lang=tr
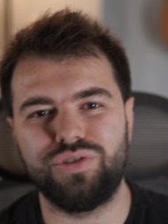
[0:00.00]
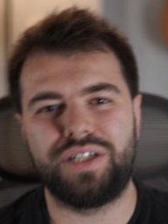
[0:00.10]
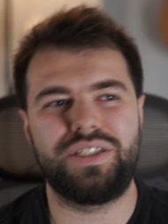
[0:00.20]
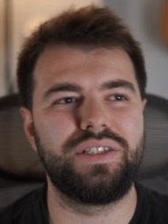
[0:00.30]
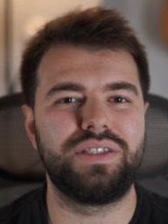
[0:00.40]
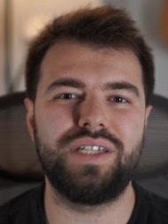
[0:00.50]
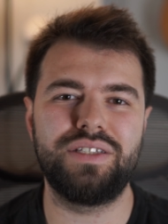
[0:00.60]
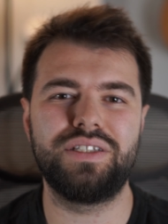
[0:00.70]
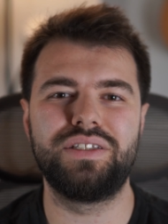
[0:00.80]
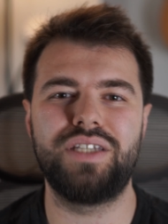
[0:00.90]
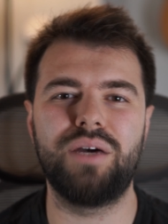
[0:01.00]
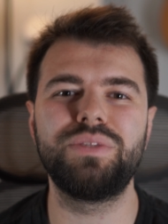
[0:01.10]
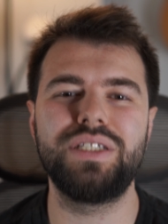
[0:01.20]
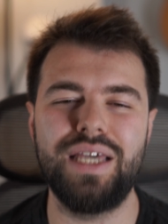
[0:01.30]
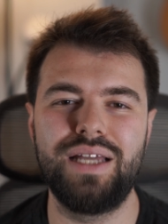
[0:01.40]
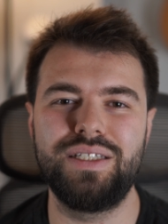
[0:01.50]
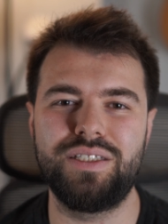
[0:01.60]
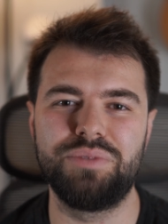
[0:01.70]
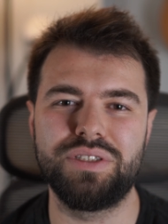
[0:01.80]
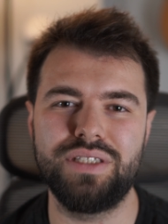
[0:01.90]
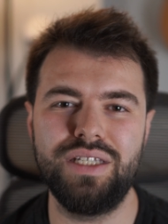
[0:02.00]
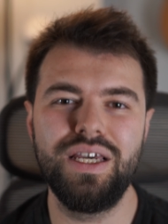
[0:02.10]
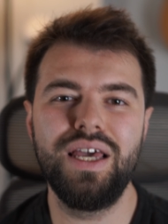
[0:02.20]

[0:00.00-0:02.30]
Yani gittik etkinliği yaptık geldik gibisinden.